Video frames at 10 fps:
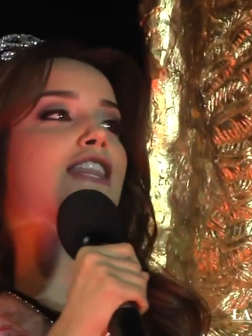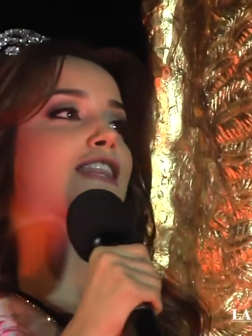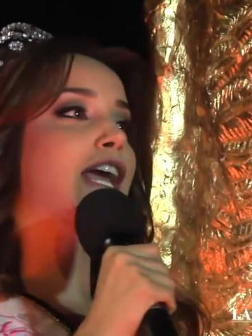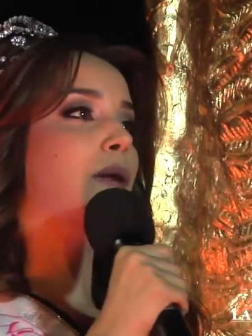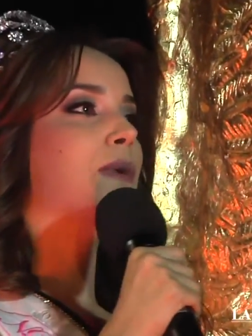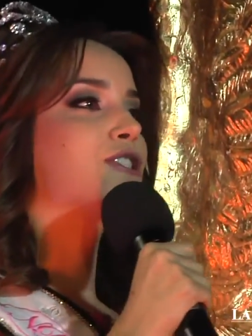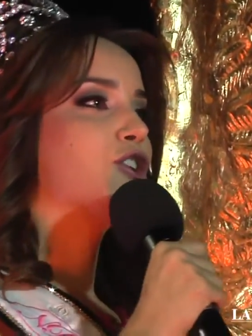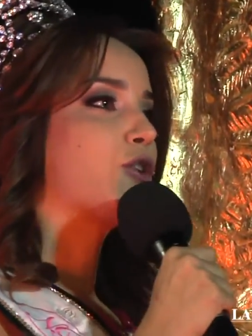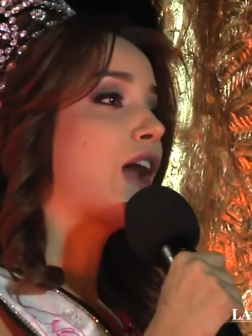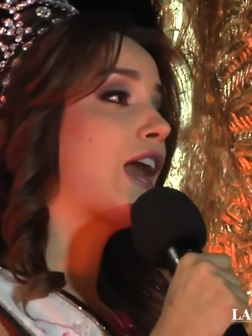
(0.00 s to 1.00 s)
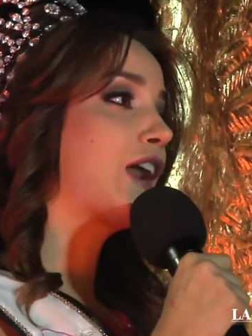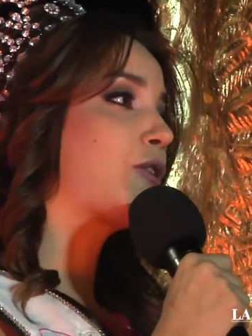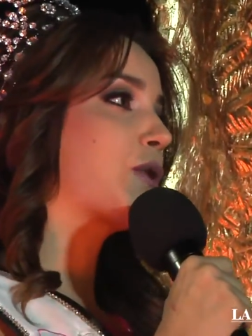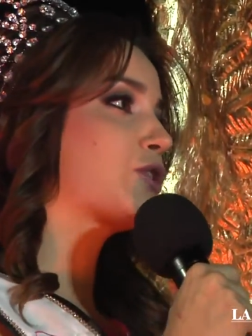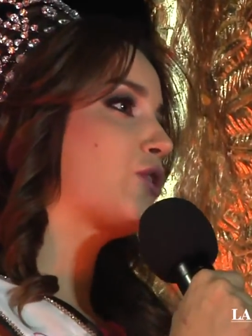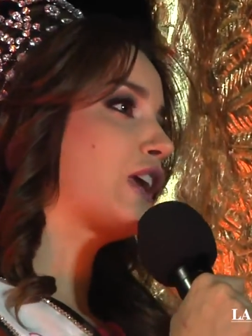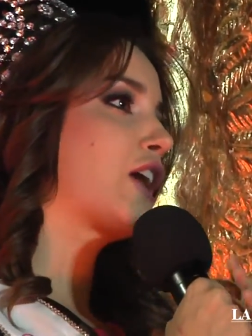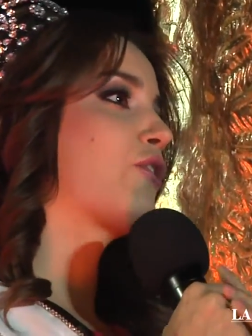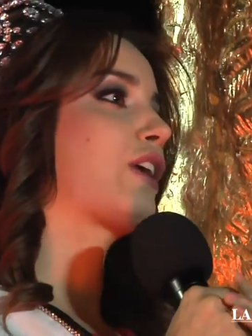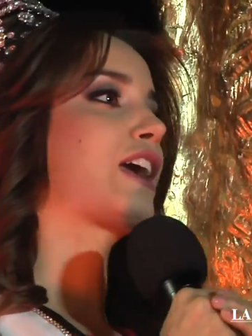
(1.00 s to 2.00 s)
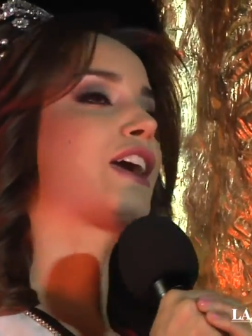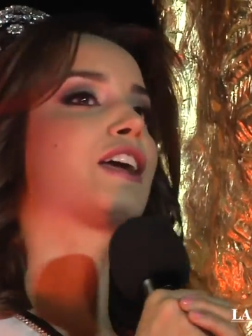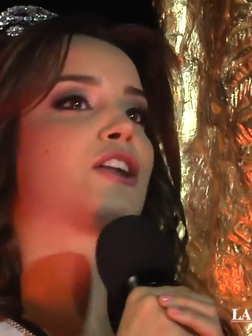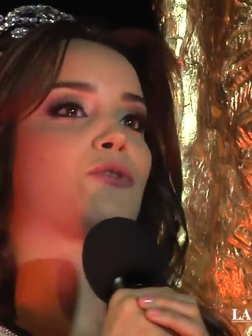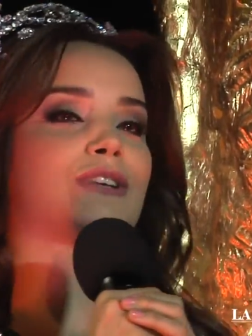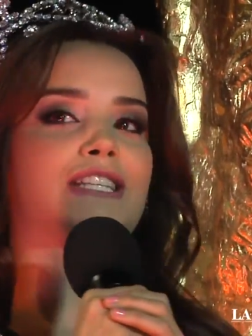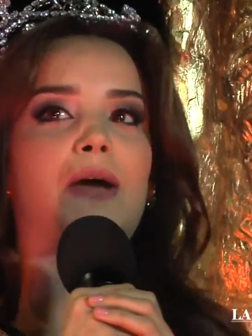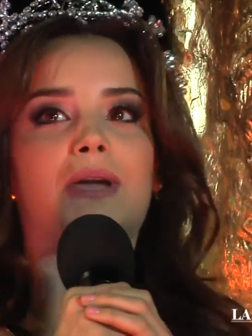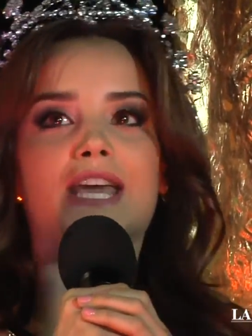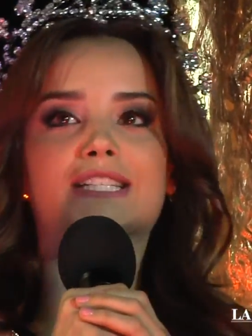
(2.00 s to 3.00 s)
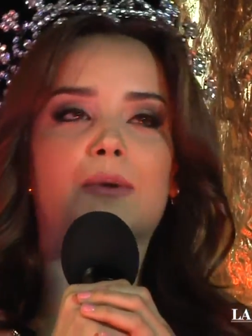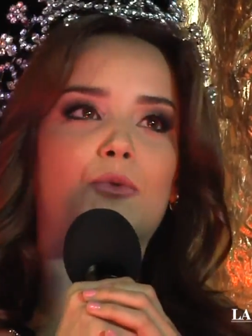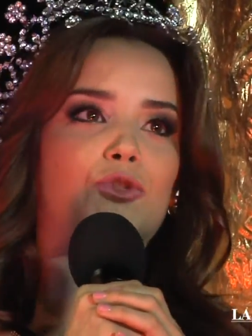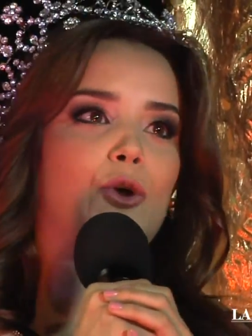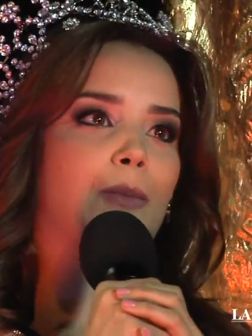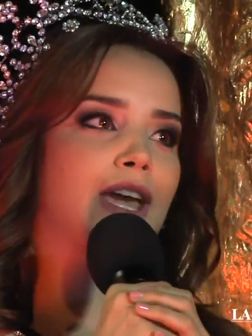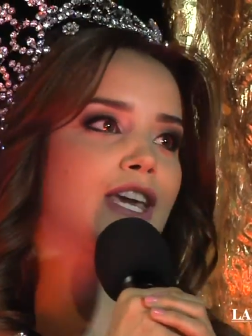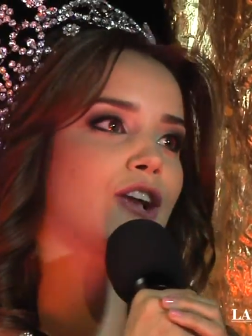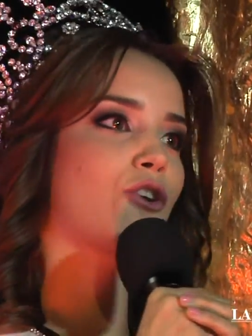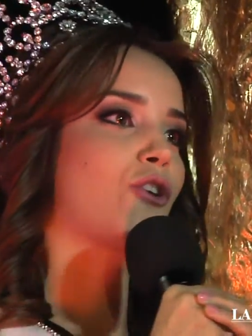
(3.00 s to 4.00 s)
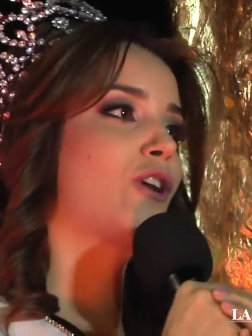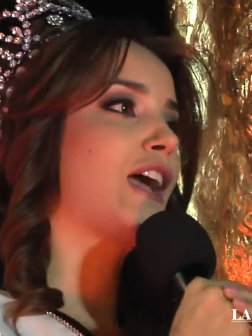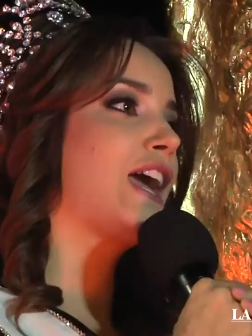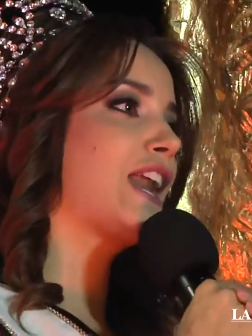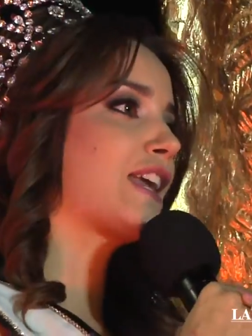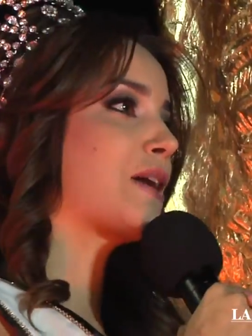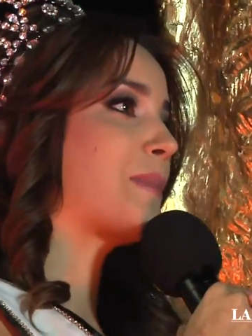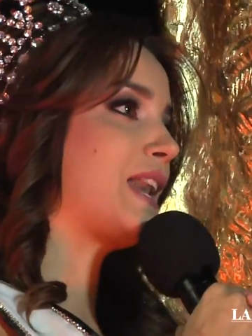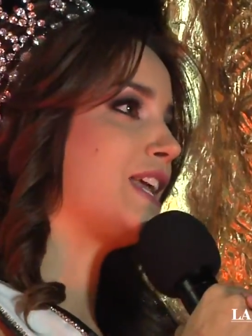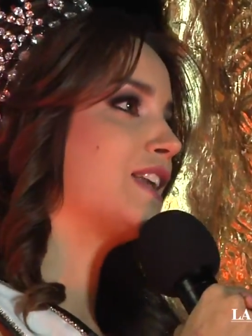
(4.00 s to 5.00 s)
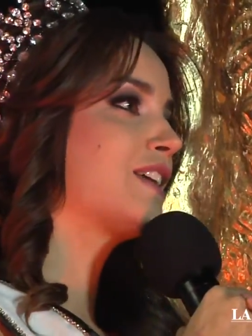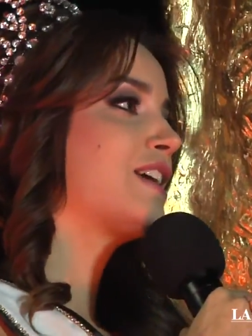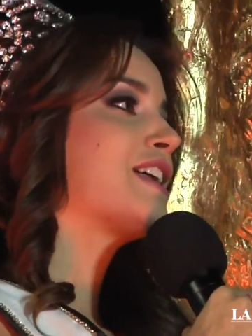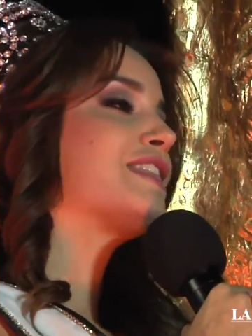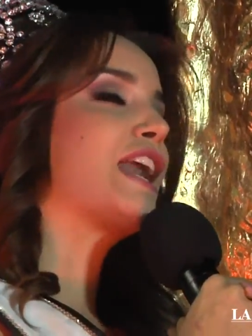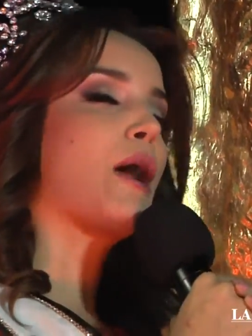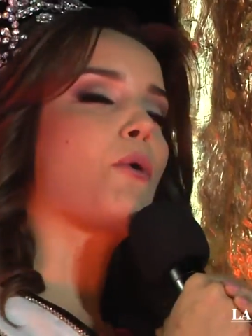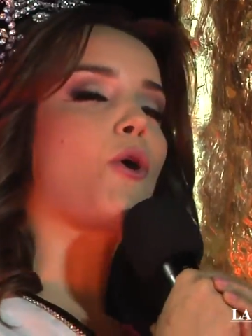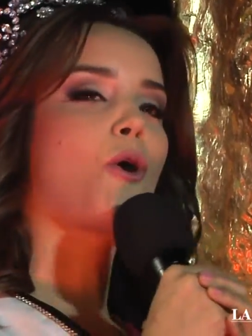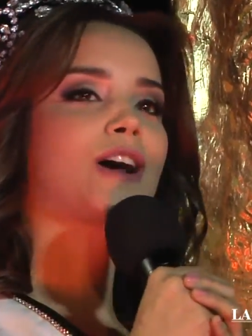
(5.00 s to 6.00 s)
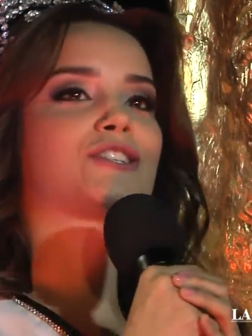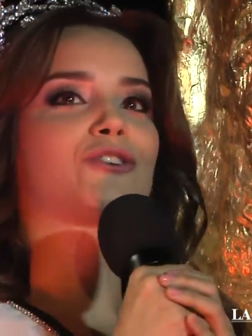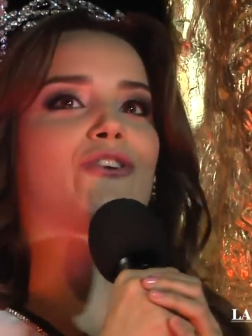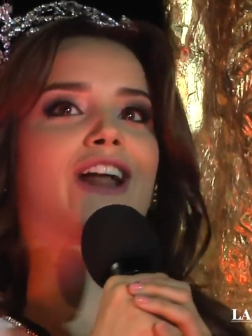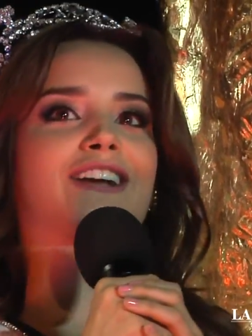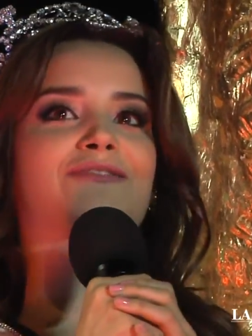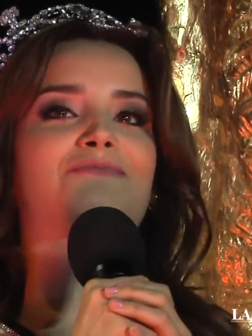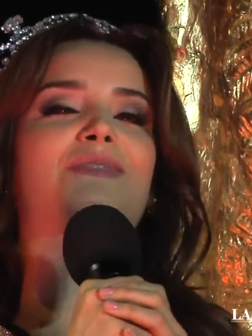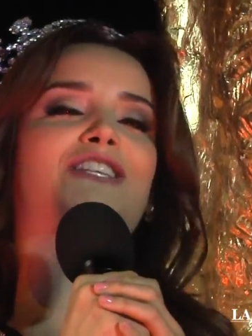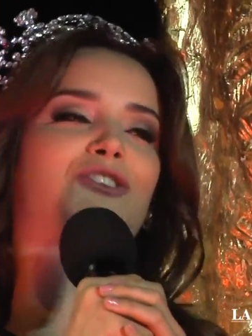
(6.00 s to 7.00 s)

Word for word: de que mencionaran cuando dijeron que nuestra belleza Mundo México era Yamelí de Navojoa, Sonora. Mi